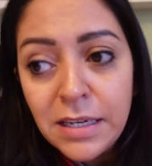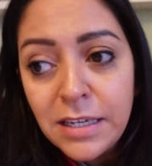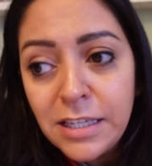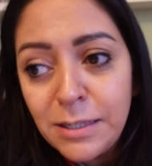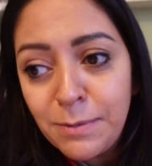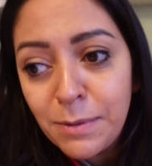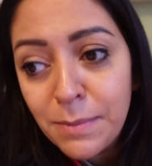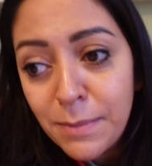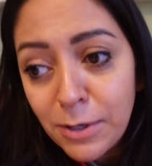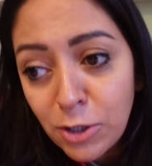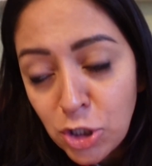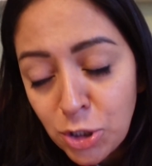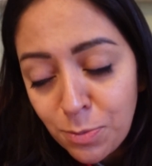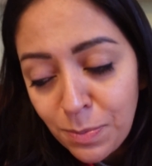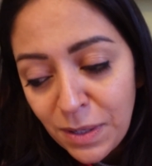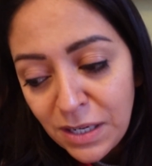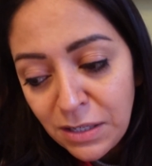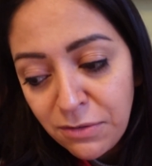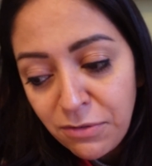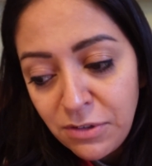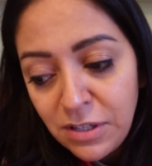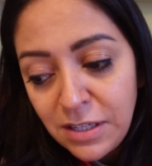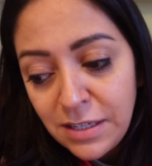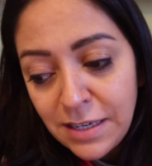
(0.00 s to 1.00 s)
Ich bin mal
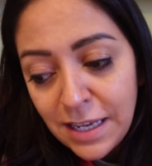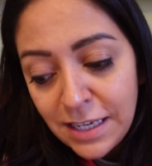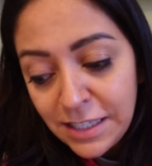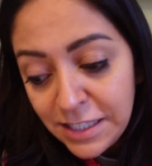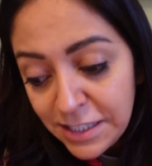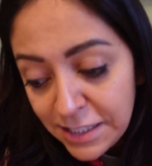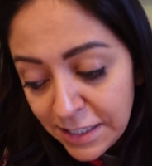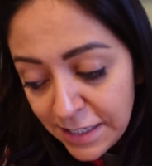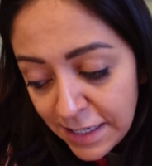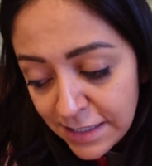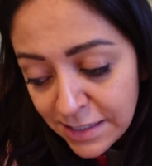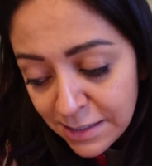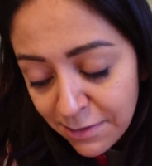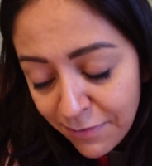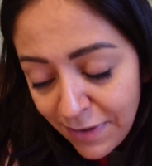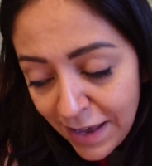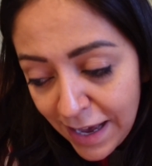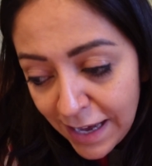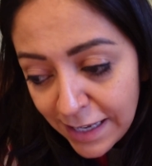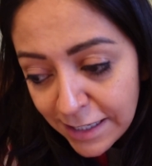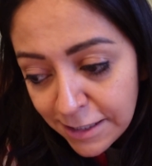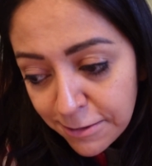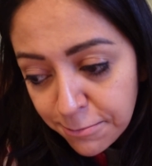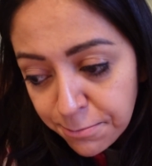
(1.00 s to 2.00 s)
gespannt, wie die Nächte jetzt
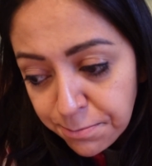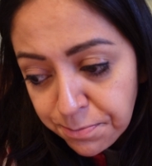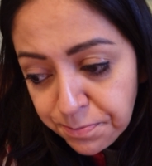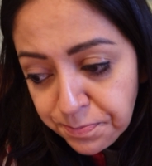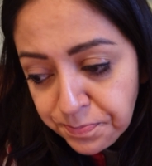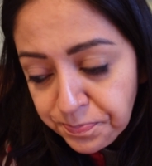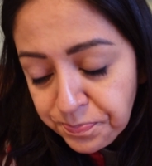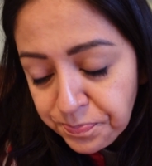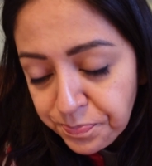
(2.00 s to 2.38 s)
werden.